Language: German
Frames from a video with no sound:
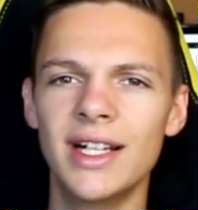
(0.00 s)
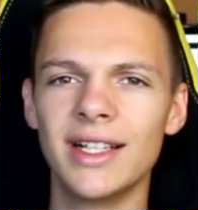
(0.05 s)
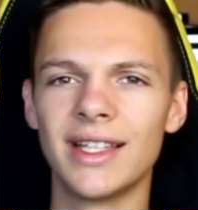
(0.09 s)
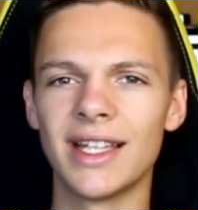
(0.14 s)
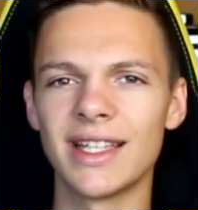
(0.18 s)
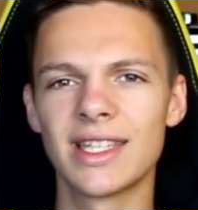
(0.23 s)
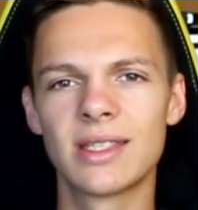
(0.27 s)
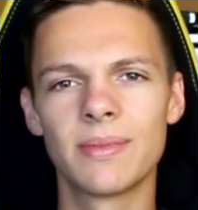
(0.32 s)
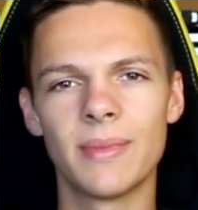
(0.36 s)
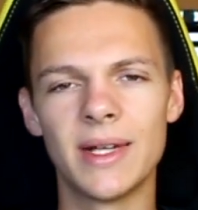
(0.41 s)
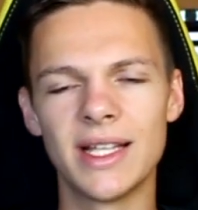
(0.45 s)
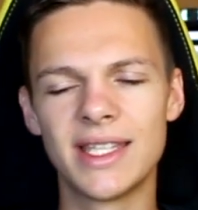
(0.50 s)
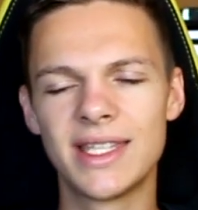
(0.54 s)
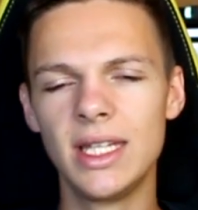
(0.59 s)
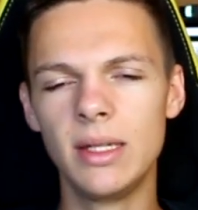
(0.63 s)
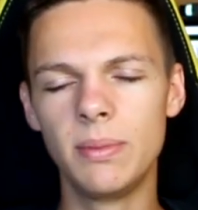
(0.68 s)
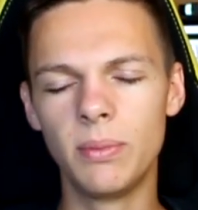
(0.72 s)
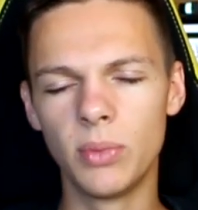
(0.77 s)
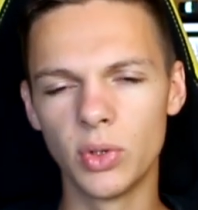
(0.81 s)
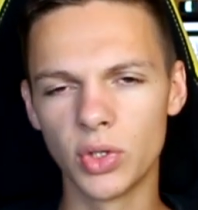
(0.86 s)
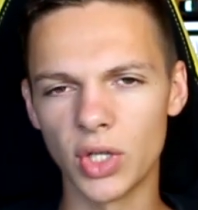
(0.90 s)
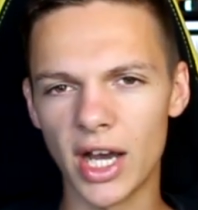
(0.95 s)
dass es mal
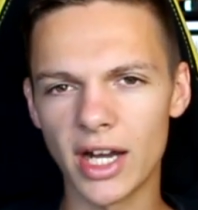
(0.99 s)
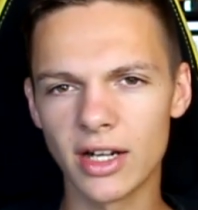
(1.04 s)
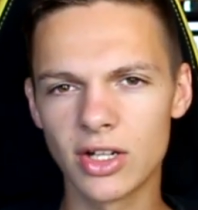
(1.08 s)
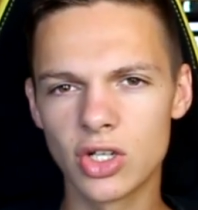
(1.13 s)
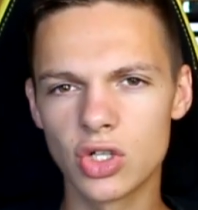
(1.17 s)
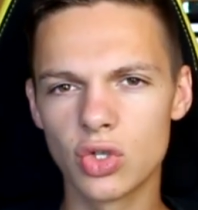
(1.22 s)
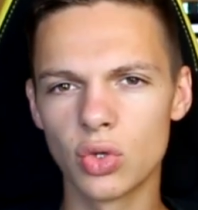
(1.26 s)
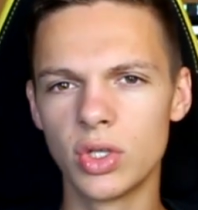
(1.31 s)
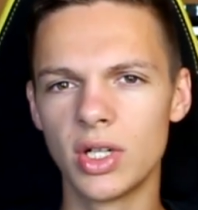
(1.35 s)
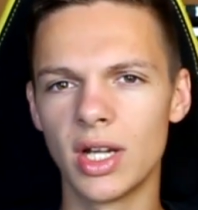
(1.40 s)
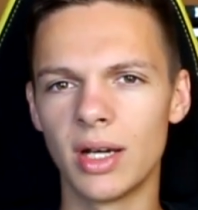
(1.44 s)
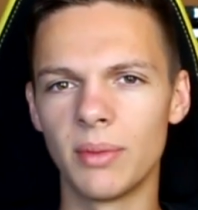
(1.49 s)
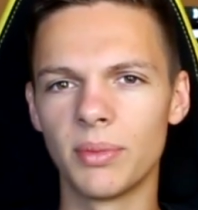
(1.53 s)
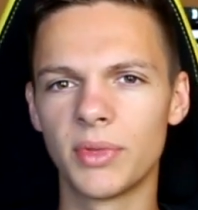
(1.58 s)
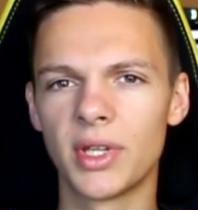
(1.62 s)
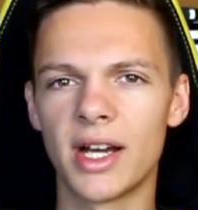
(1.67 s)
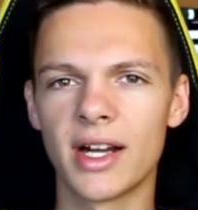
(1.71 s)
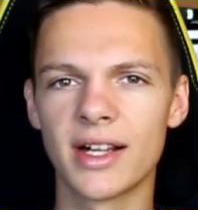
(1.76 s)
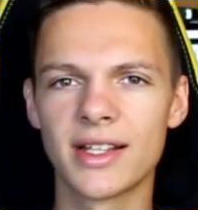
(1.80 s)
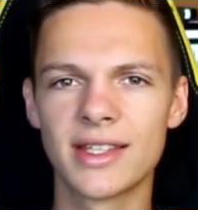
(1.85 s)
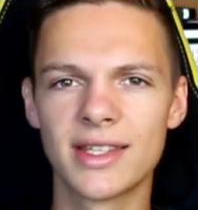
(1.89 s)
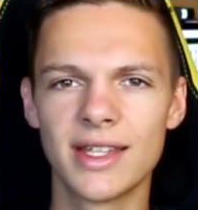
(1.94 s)
sieben oder acht Stunden am
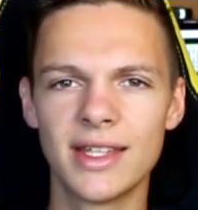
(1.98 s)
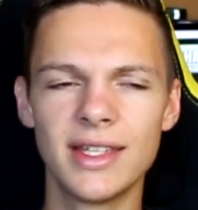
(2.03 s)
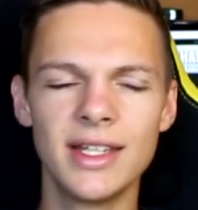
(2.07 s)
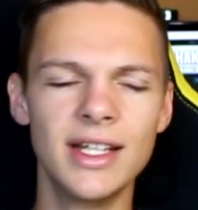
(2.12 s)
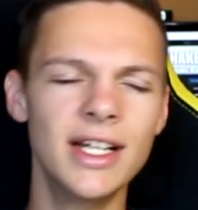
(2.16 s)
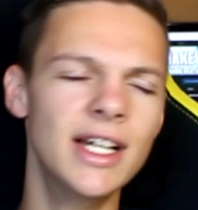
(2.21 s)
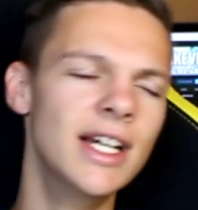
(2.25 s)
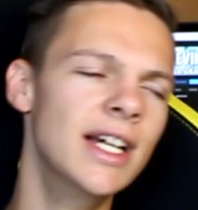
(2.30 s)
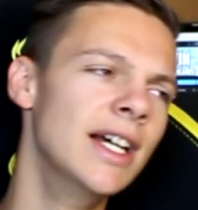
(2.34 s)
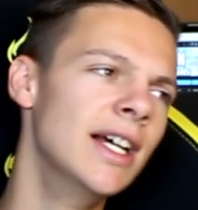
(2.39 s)
Tag sind